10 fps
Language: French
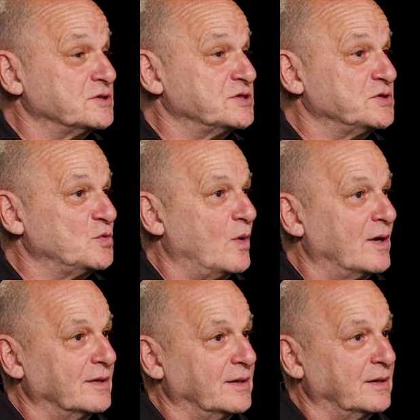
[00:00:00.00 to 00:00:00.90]

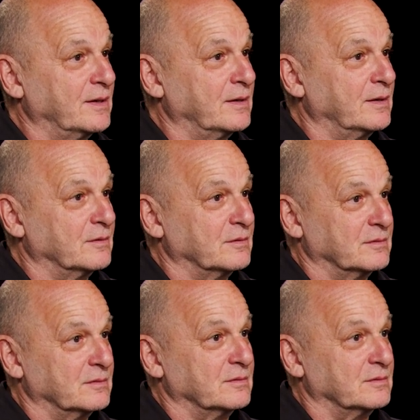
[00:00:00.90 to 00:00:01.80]
chinois et,
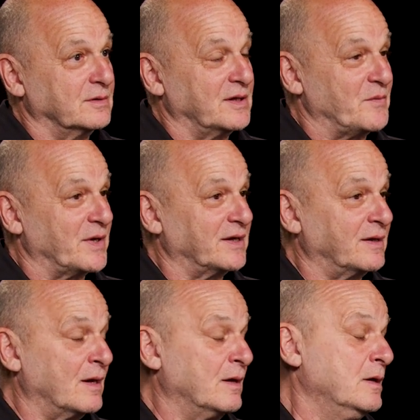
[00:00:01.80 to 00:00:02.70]

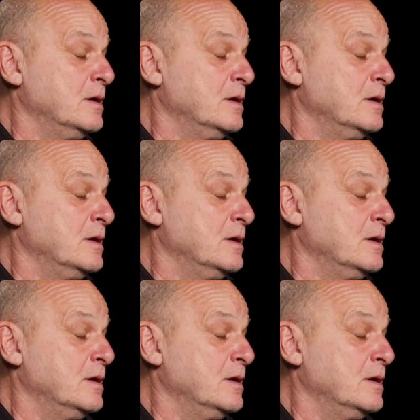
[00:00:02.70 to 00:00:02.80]
américains.